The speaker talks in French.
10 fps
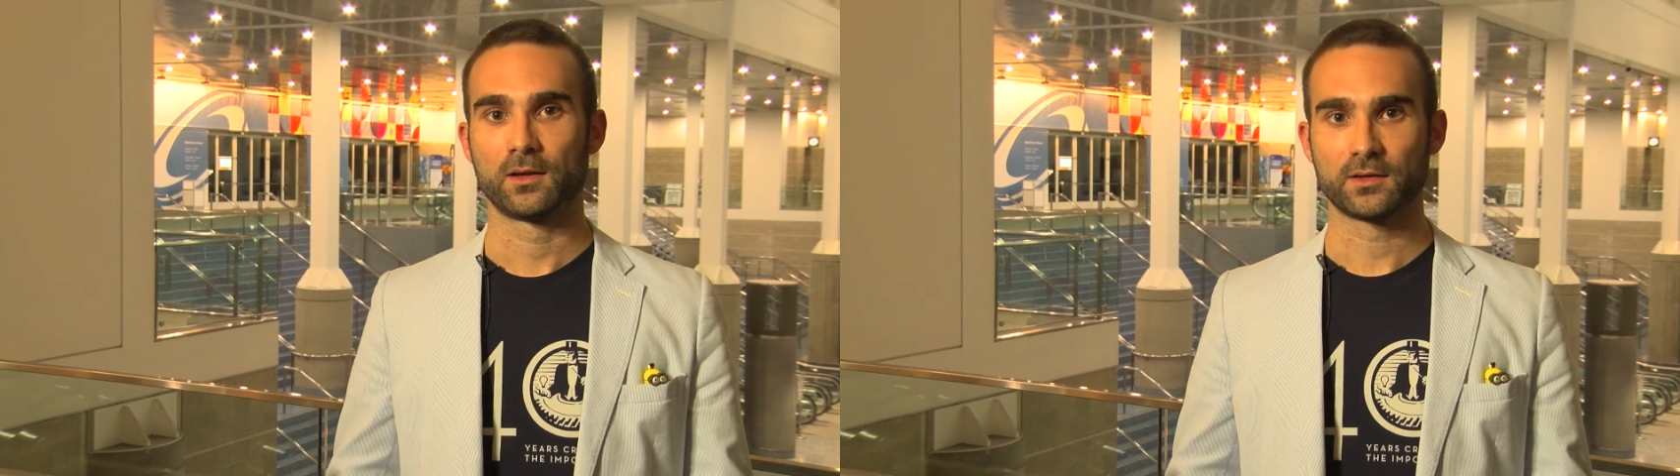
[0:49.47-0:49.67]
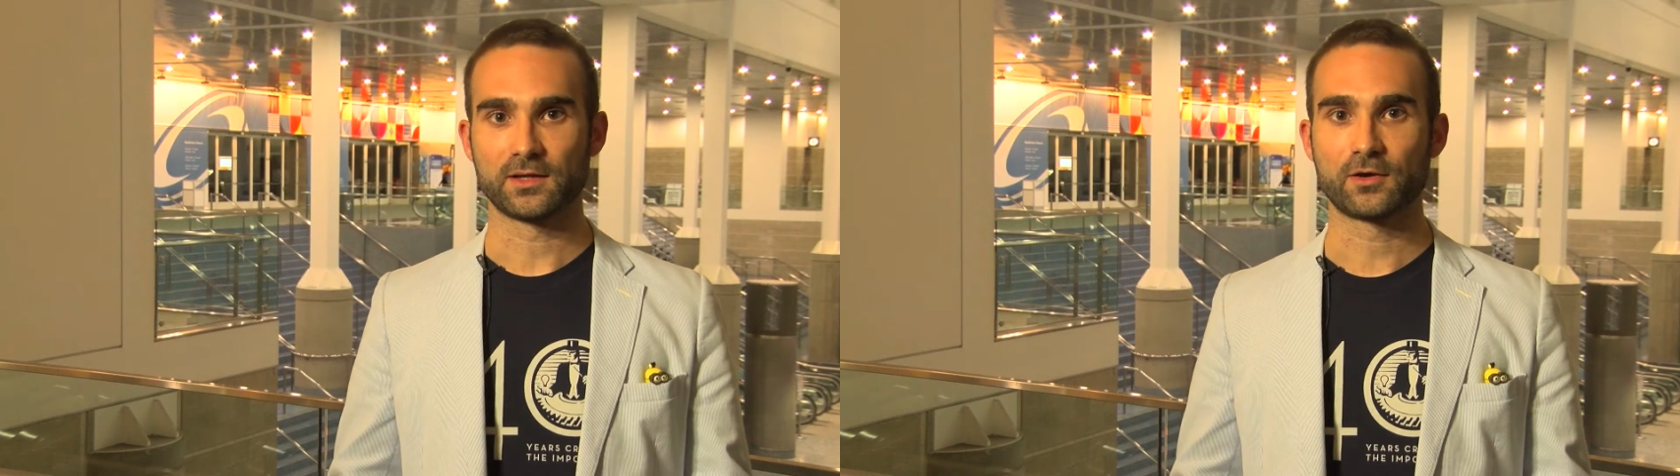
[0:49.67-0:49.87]

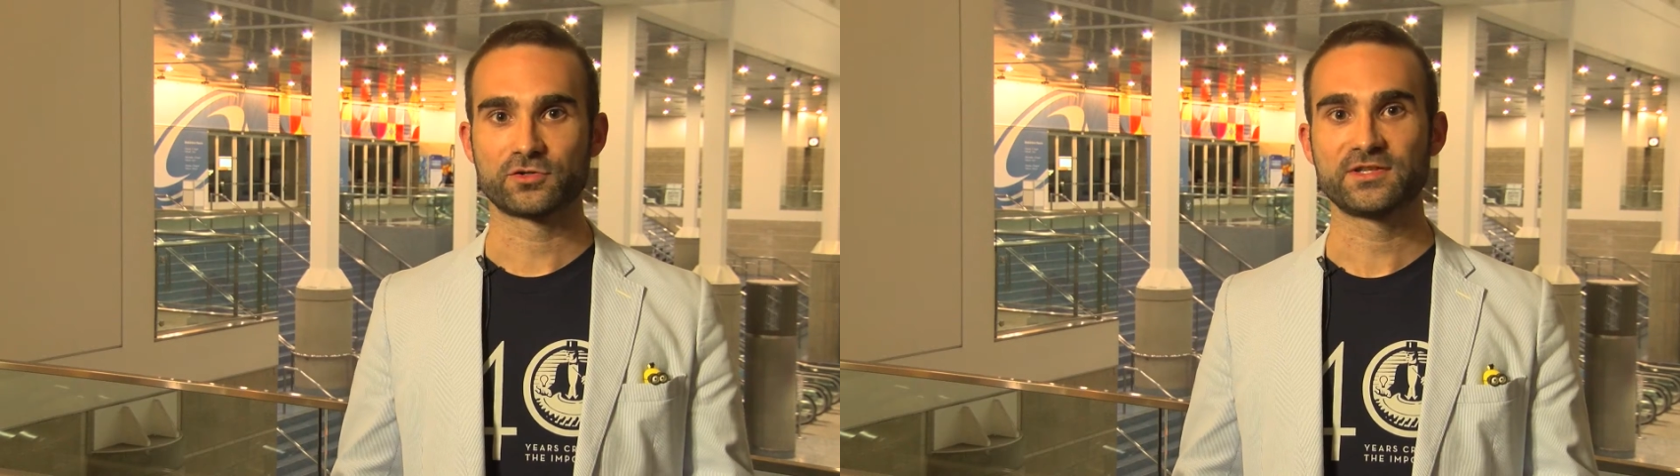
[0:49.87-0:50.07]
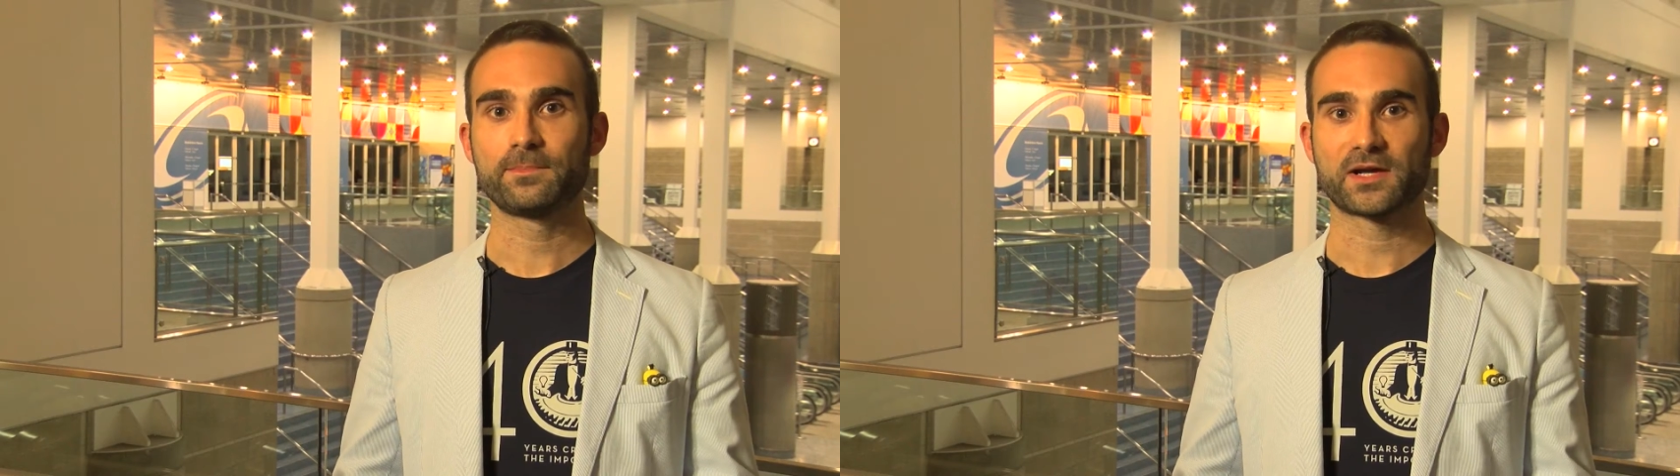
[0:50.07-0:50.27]
Il a
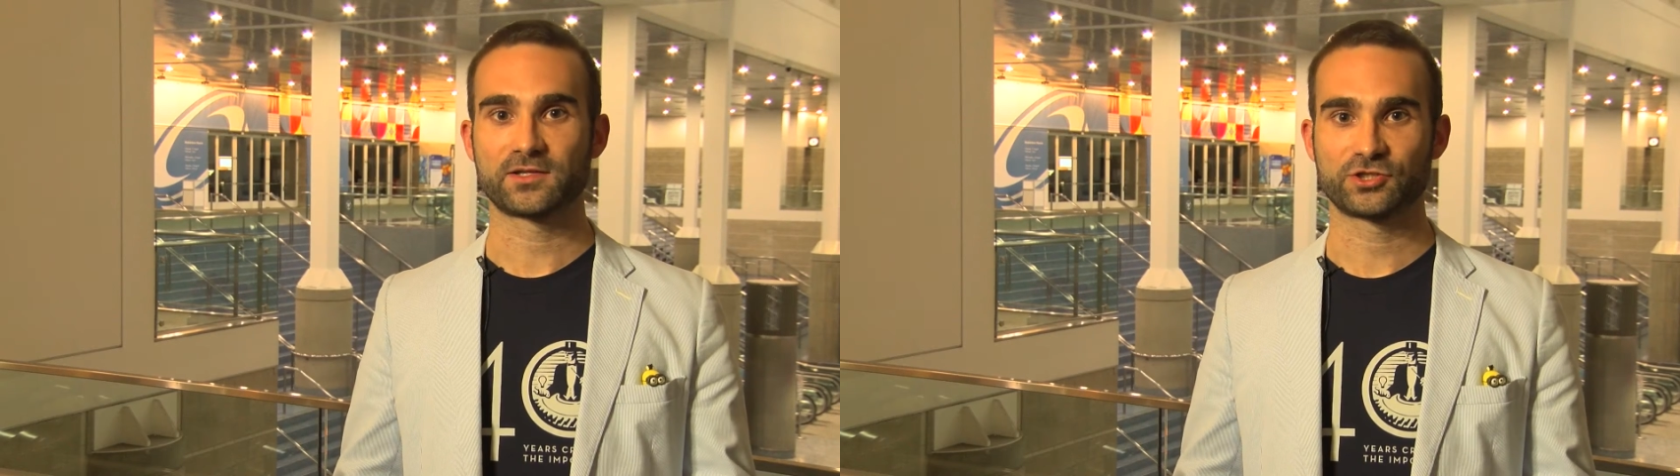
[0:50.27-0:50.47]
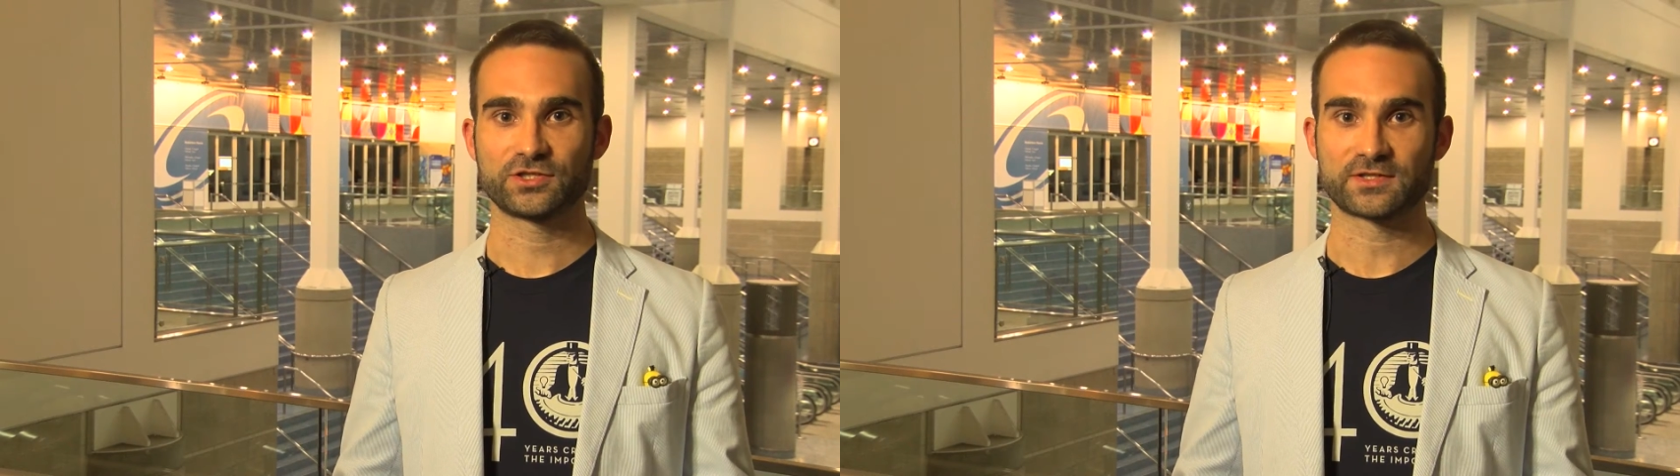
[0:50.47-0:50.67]
aussi
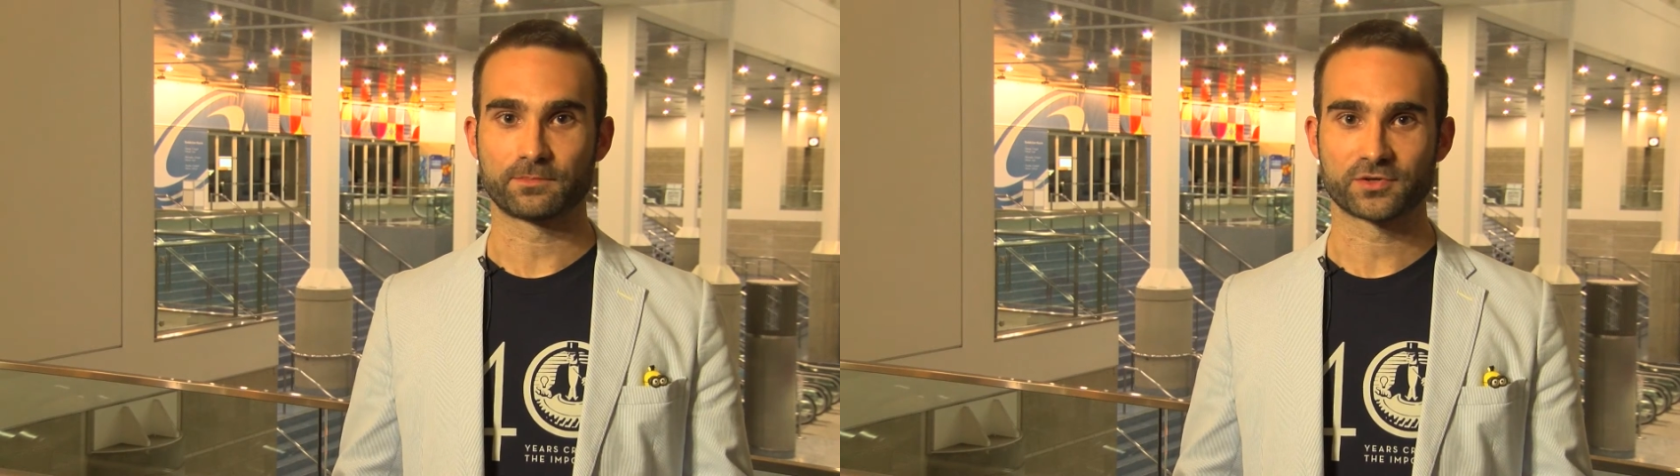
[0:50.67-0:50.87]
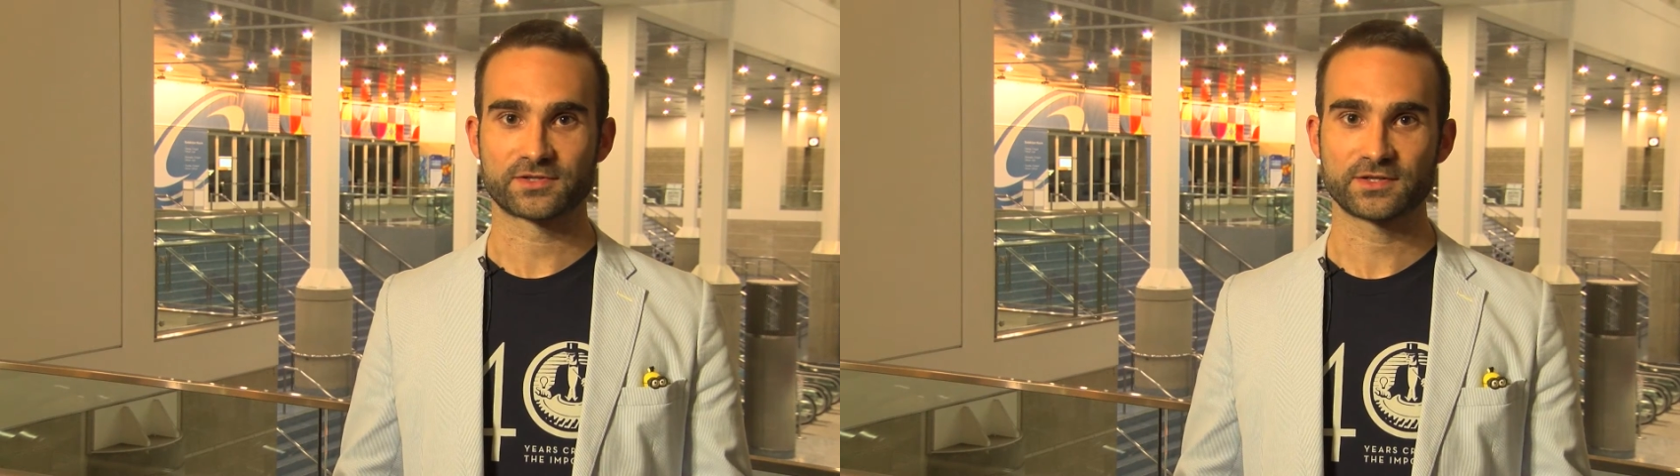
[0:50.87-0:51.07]
partagé ses
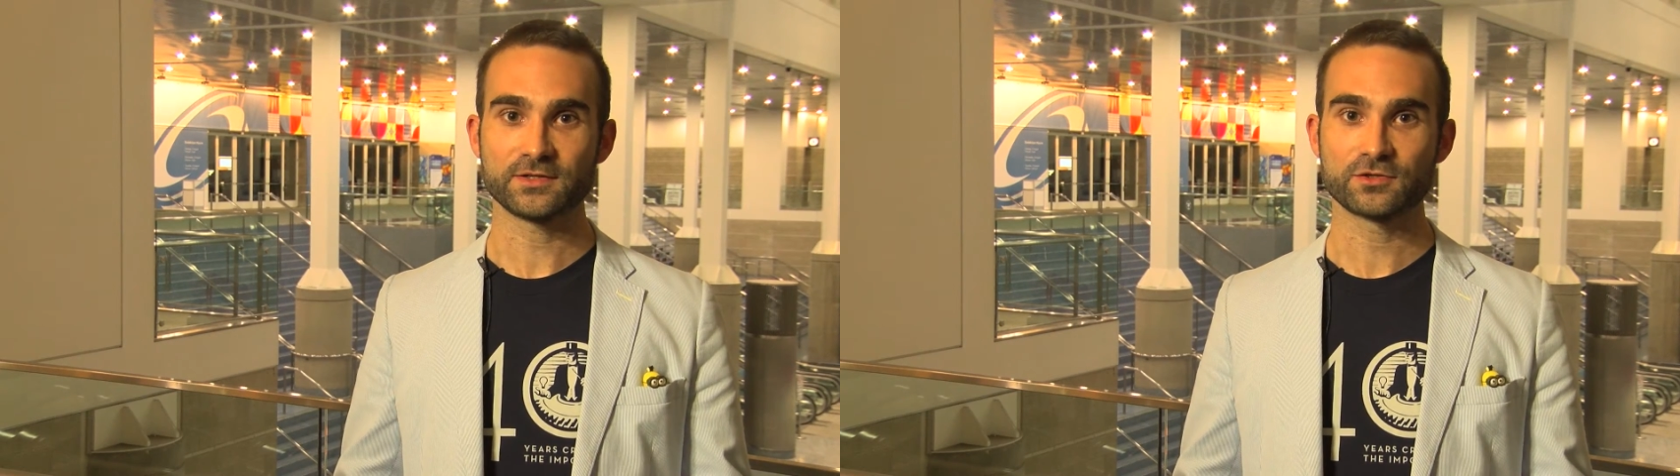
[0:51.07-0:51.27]
pensées